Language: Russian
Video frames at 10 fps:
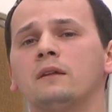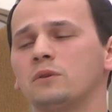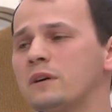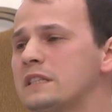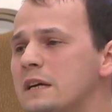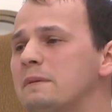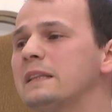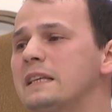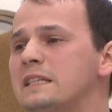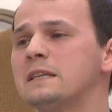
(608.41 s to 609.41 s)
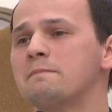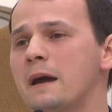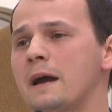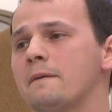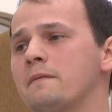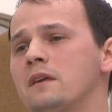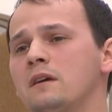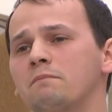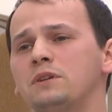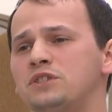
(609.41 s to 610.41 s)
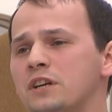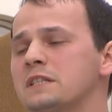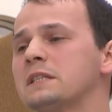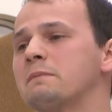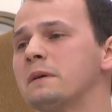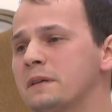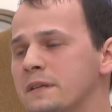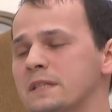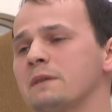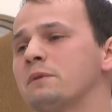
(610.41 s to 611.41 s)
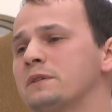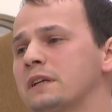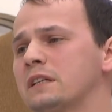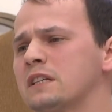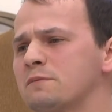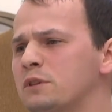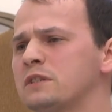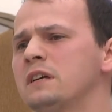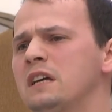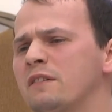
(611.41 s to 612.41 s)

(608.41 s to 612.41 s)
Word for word: Но хотя бы для себя быть честным с собой, сказать, Господь,